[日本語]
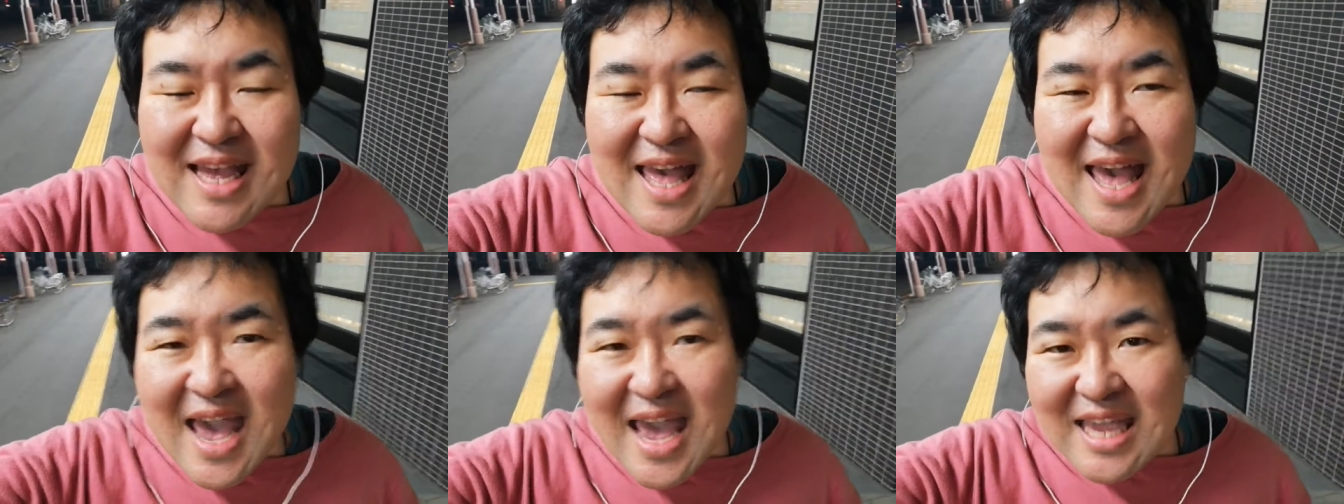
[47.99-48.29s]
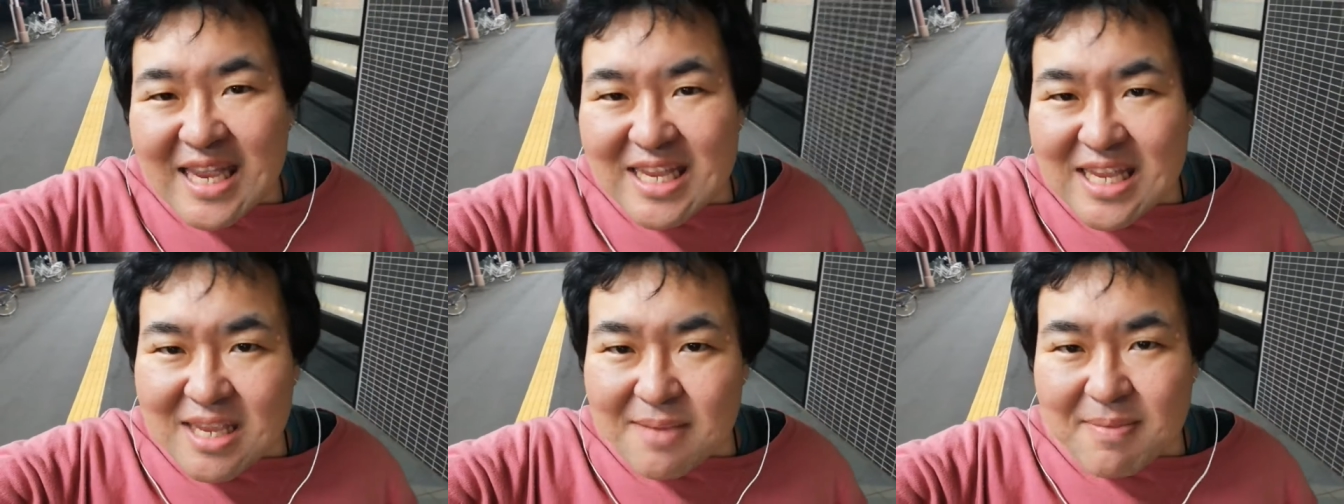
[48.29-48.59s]

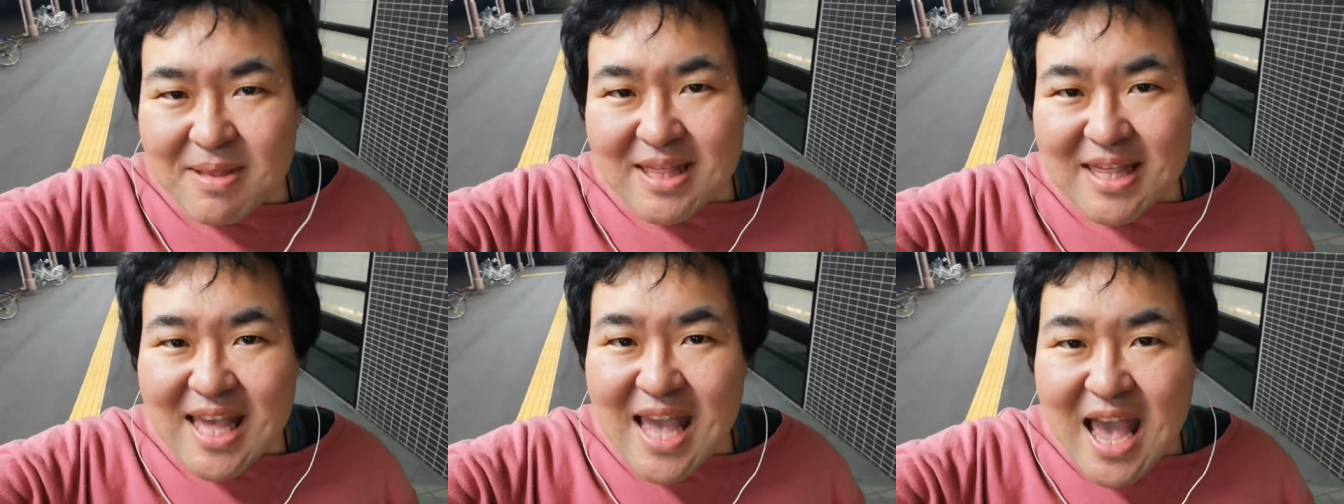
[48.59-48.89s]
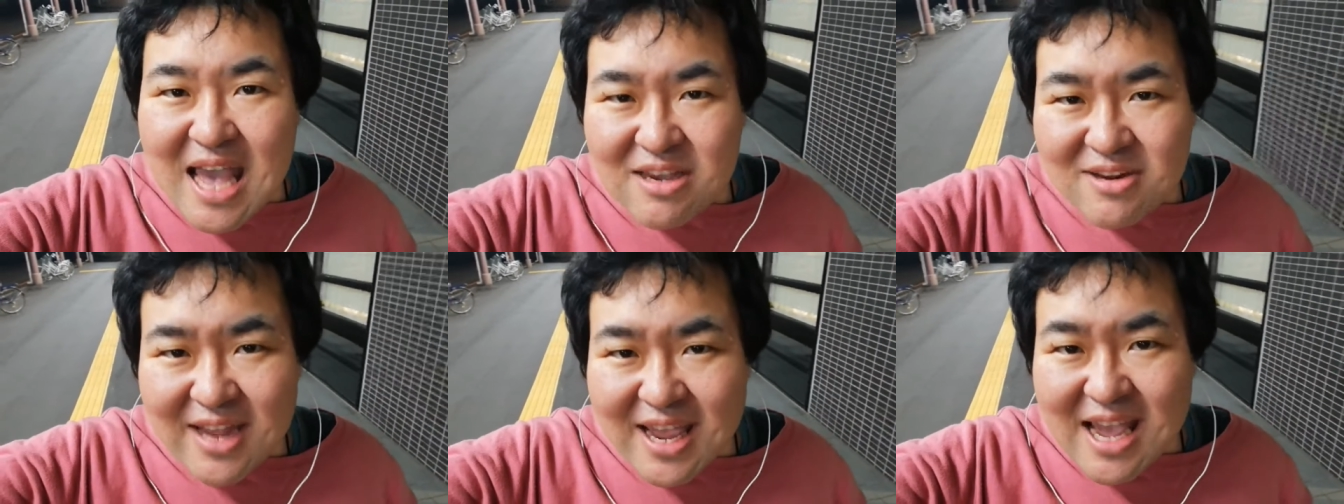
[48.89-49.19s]
愛に満ち
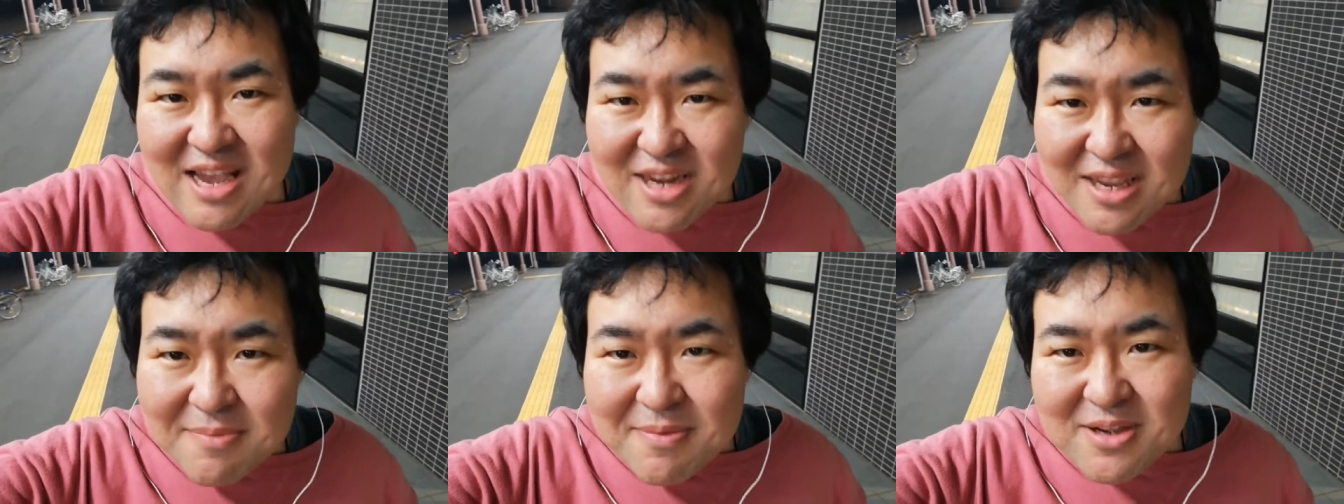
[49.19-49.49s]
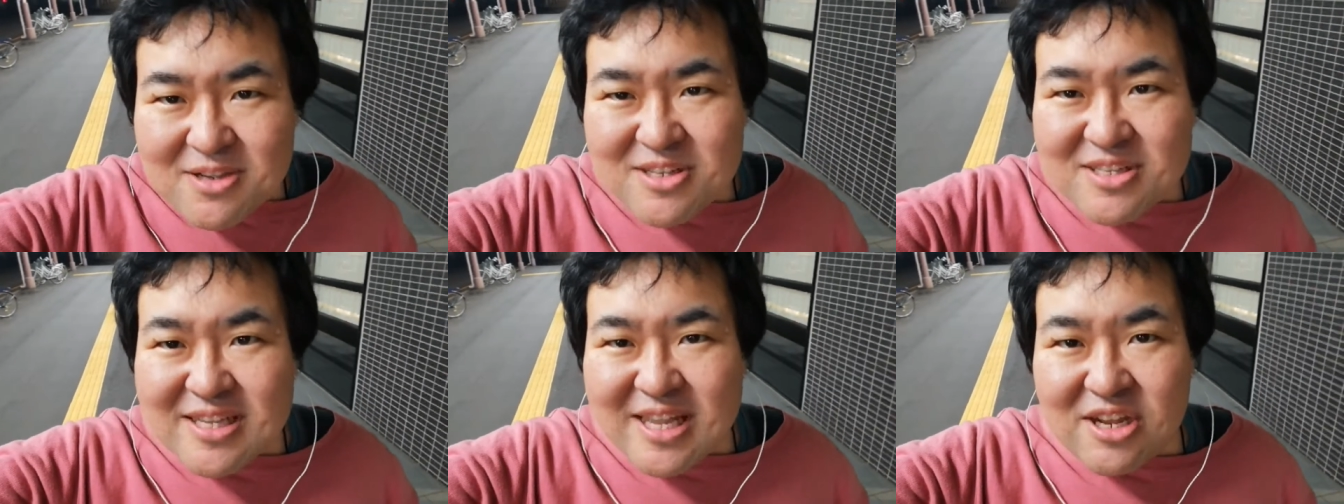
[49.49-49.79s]
溢れ溢れ
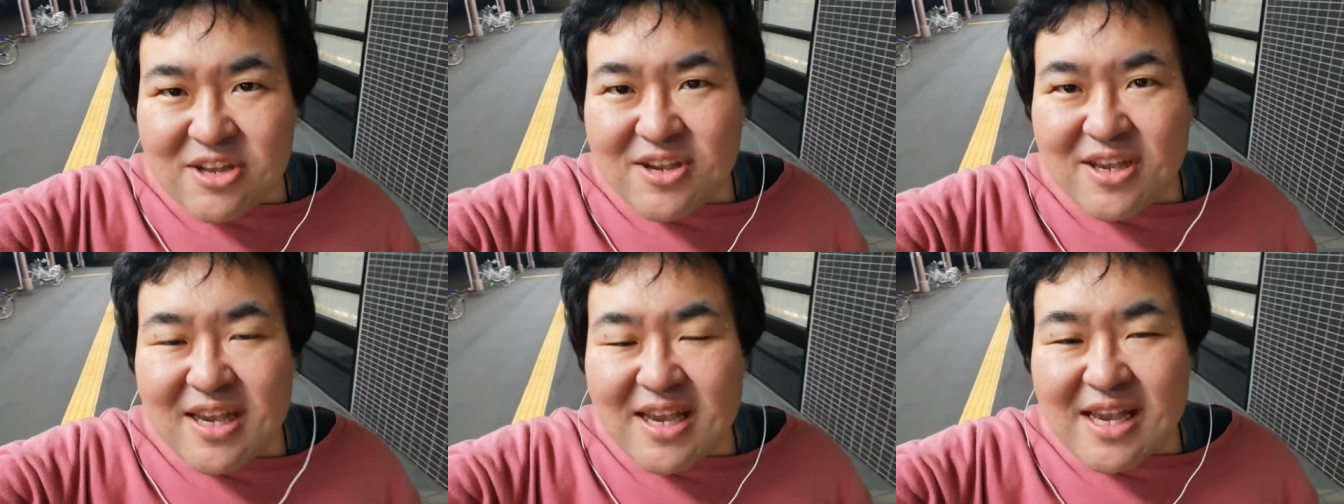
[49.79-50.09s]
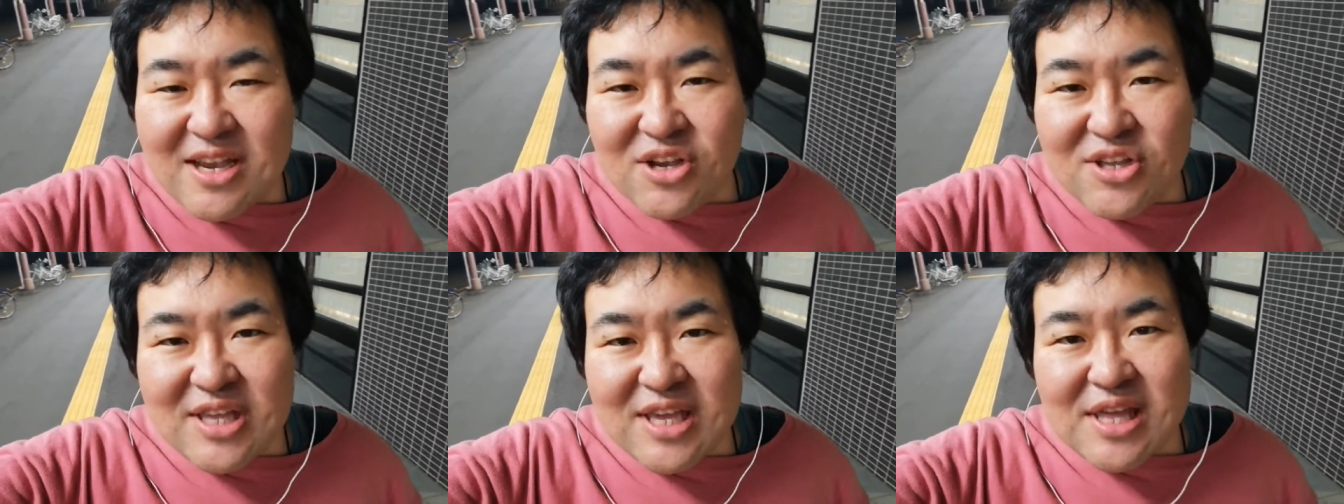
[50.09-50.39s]
まくってる
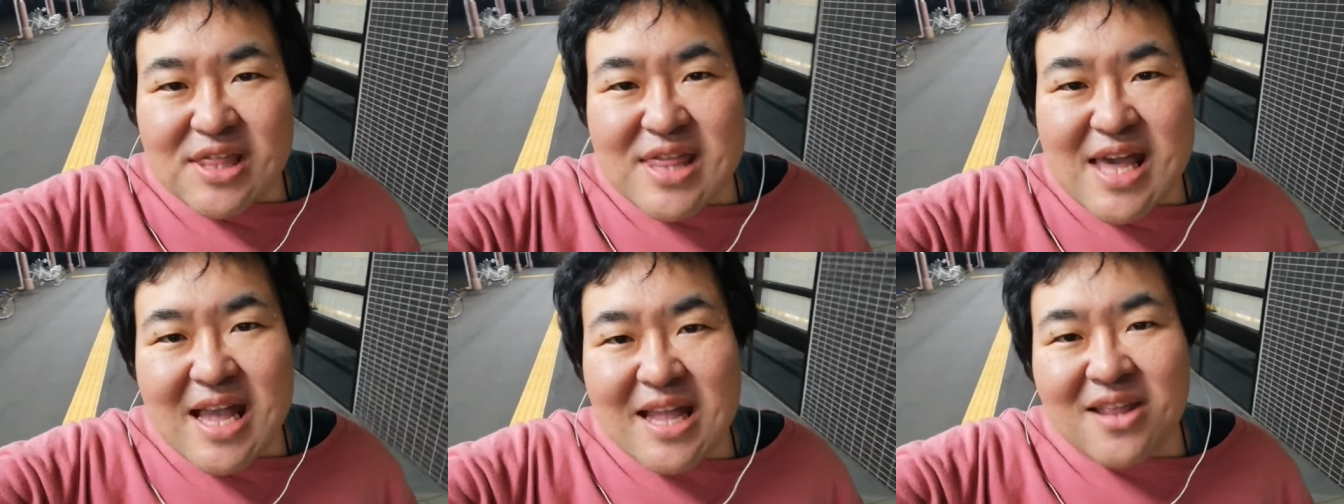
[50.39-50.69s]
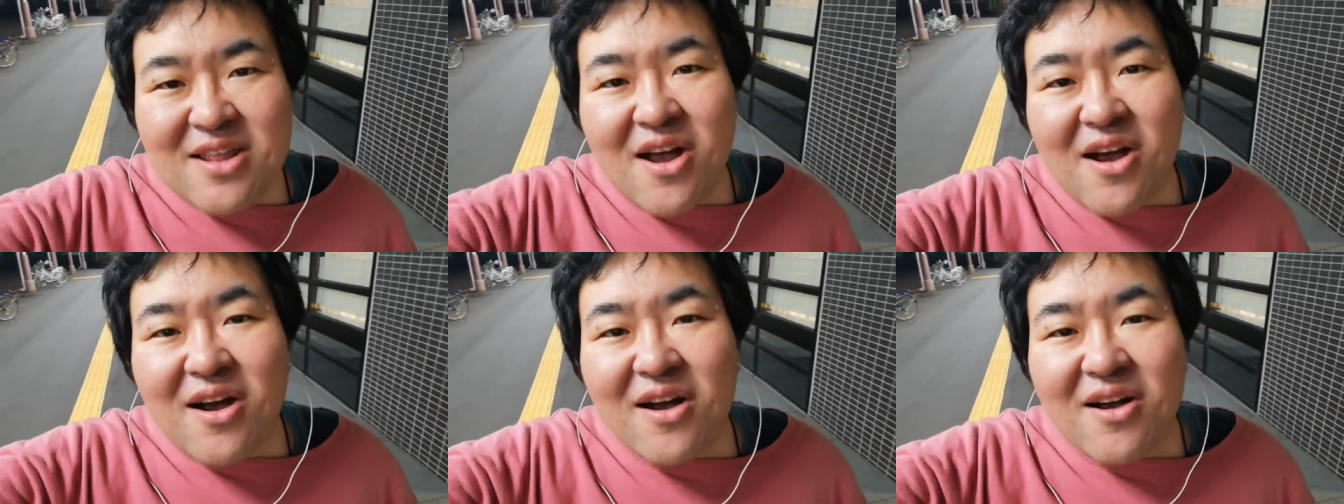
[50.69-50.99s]
藤井さ
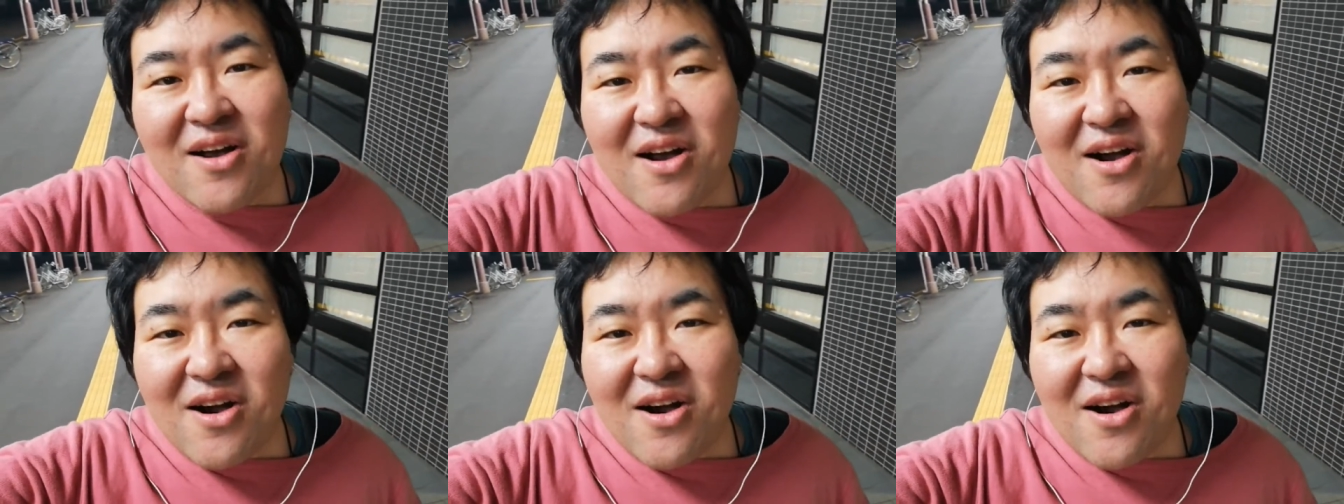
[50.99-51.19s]
んの